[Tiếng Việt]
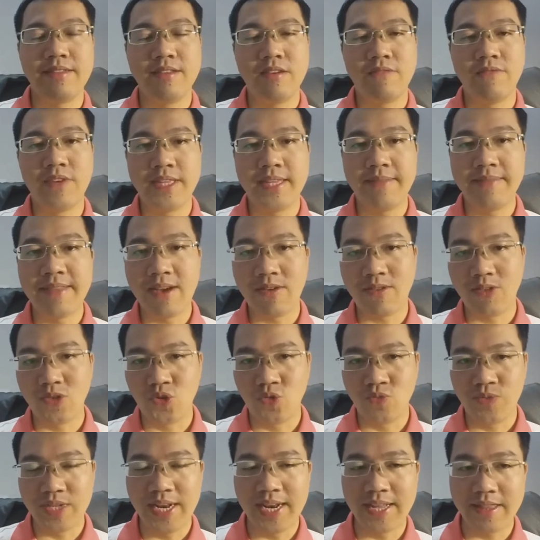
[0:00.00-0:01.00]
từ vừa tiếp theo của
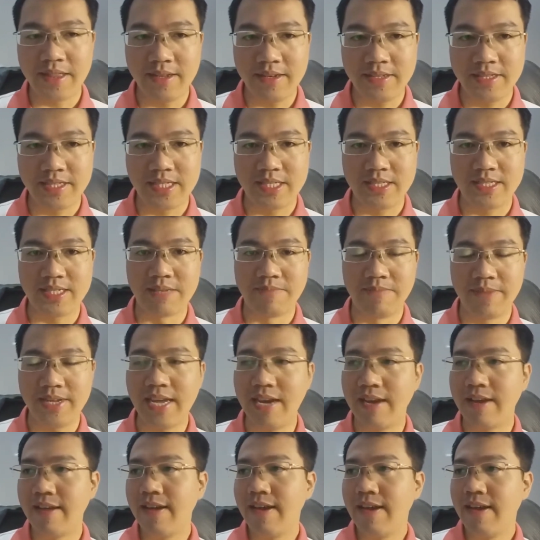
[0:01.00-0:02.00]
chúng ta là từ chẩm
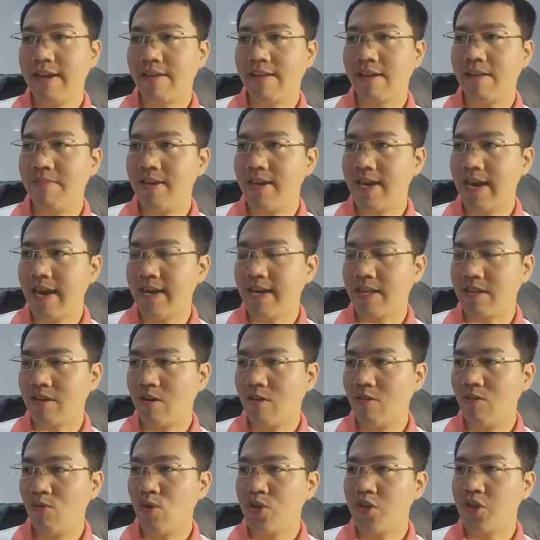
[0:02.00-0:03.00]
ấy Các bạn hãy đặt
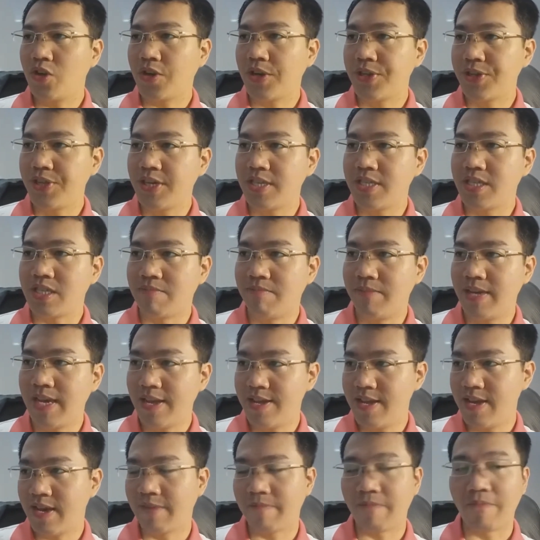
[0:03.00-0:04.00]
câu luôn cho cái từ chẩm
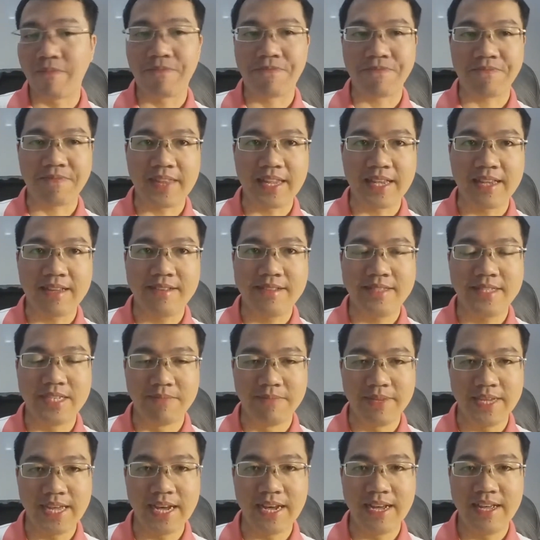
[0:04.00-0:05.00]
ấy nhá. Ừ,
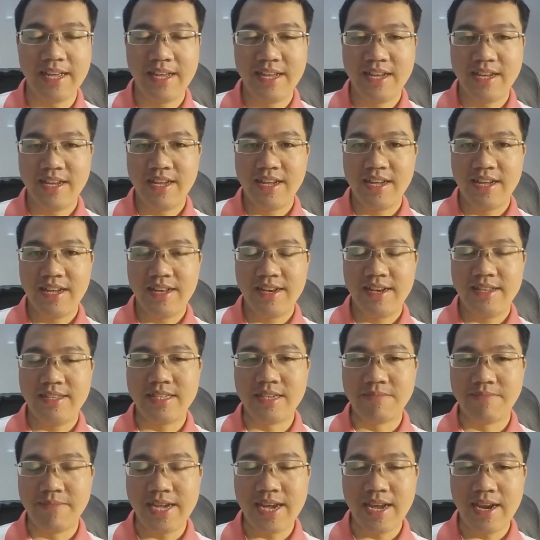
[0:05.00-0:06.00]
chẩm
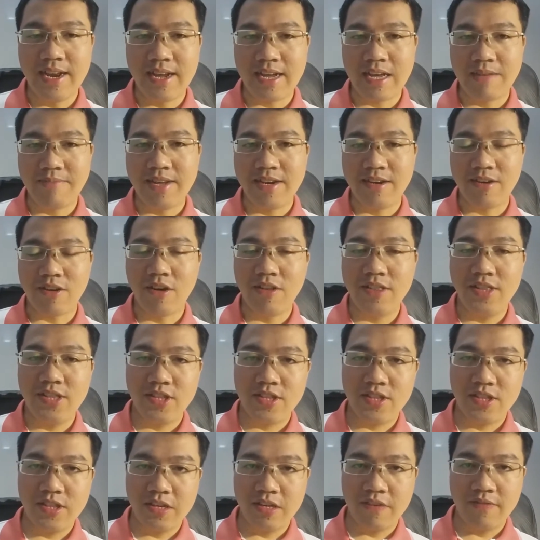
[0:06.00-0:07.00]
ấy à? là các bạn có
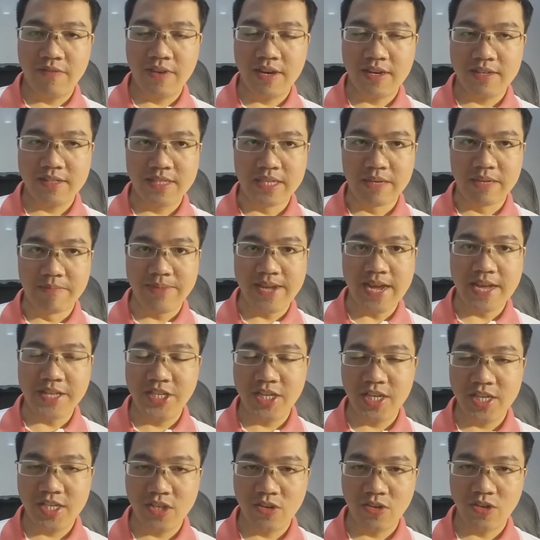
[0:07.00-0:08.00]
từ vựng chẩm ấy
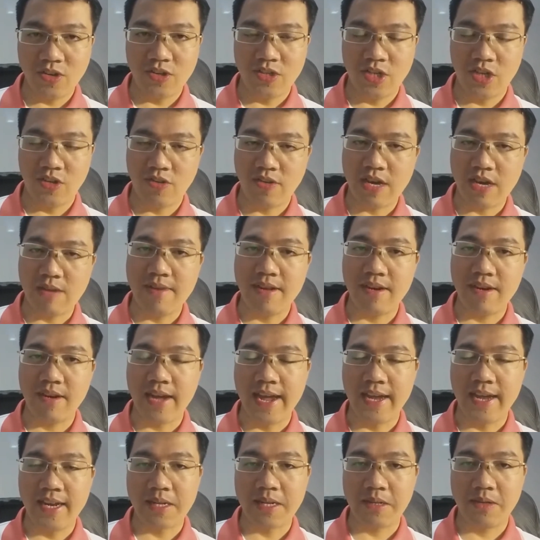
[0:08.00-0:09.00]
trước rồi sau đó các bạn
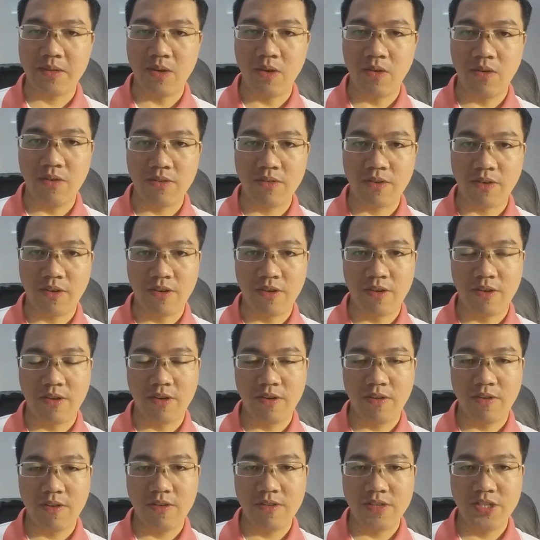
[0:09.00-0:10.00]
hãy đặt câu
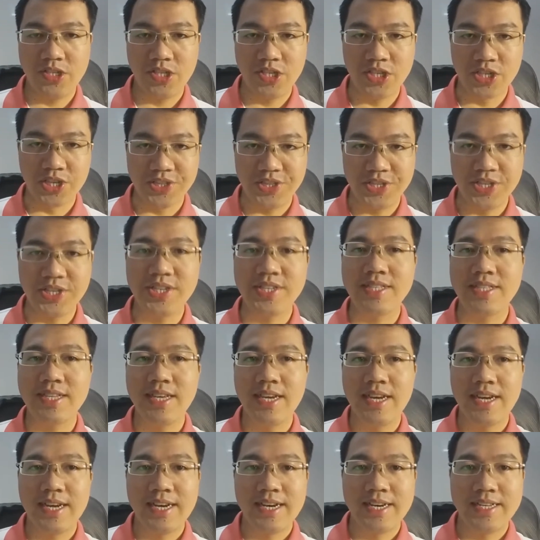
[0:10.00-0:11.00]
có chứa từ
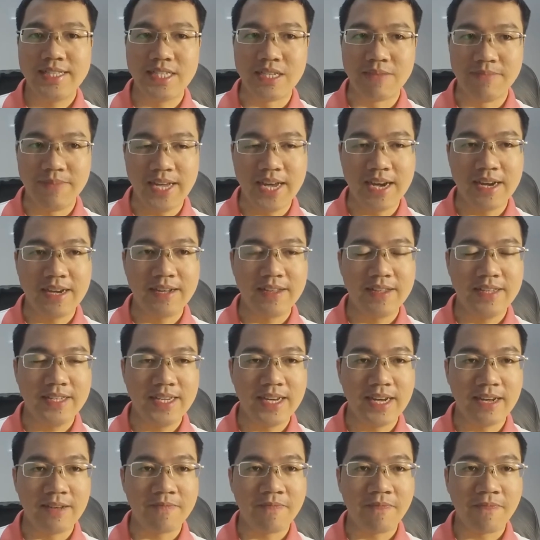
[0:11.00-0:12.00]
chẩm ấy
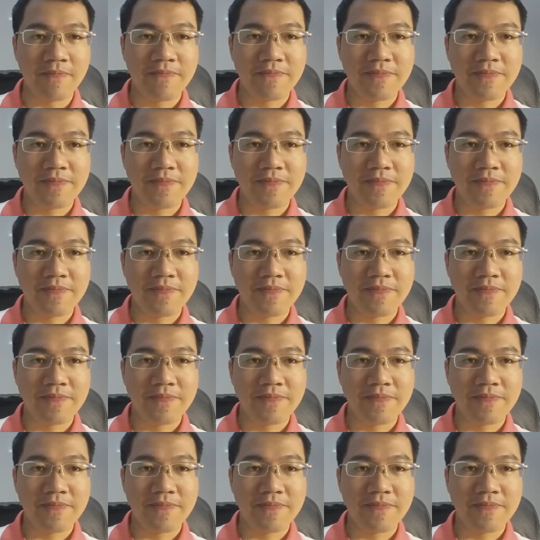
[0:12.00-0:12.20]
nhá